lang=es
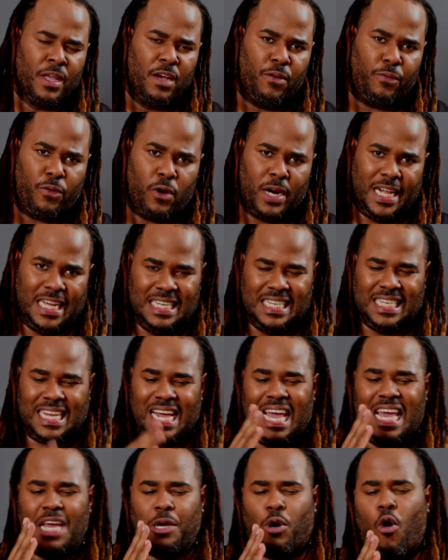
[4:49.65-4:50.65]

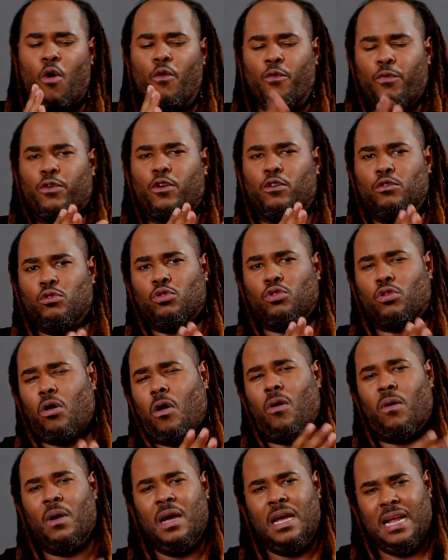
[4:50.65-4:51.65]
forense y
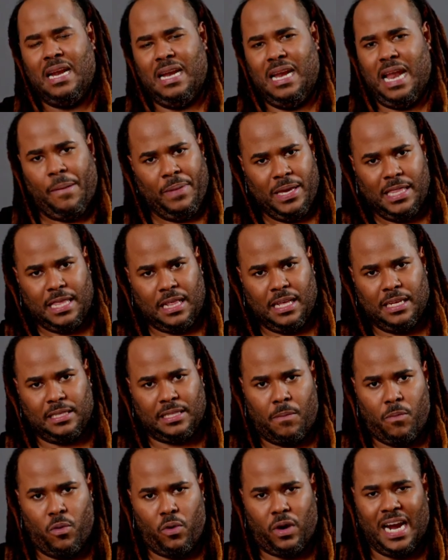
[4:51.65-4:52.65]
confrontó la vida de
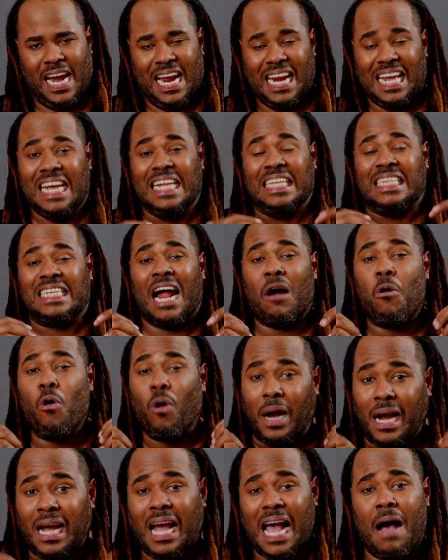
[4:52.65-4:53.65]
esta mujer y trajo
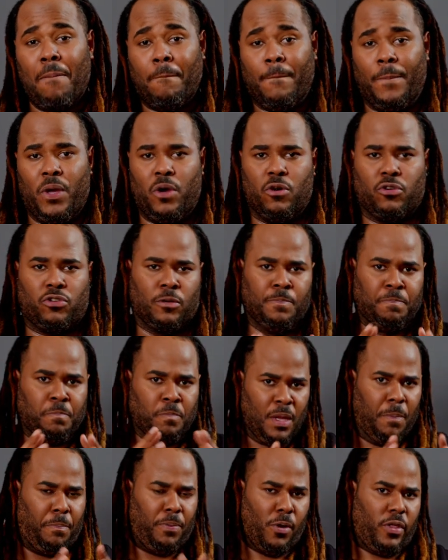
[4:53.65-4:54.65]
cambios
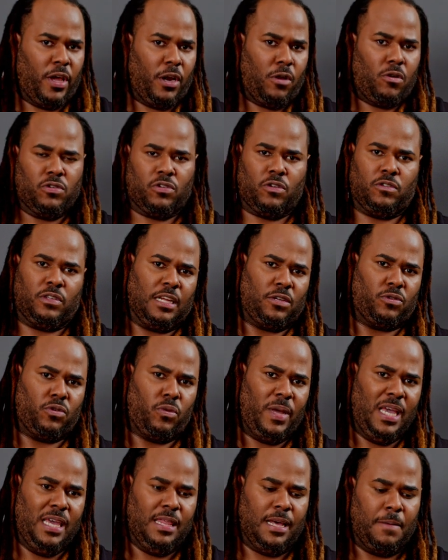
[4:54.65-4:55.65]
poderosos a su
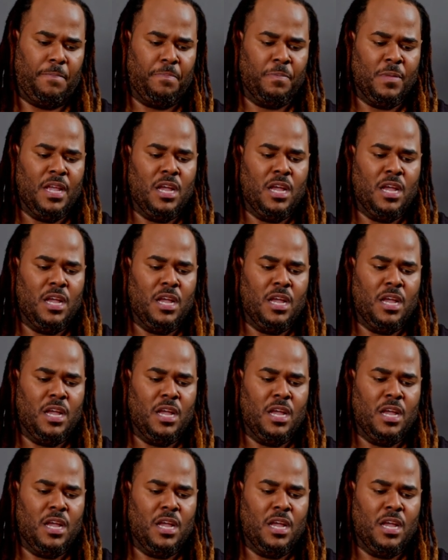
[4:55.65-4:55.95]
vida.